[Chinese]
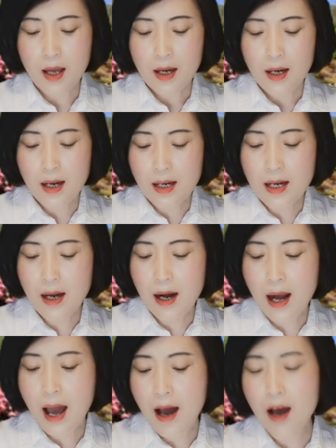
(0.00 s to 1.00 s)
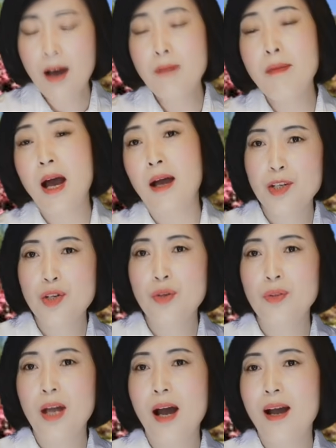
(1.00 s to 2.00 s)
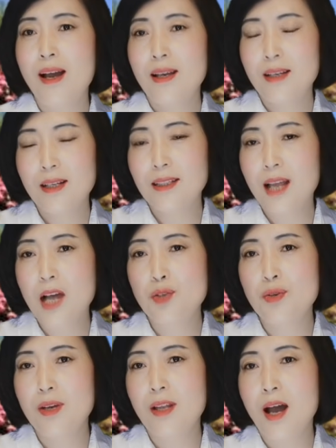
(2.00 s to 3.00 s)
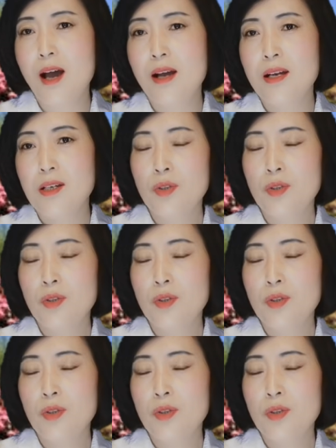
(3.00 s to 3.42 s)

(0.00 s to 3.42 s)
俄克拉荷马州的一个大学呢。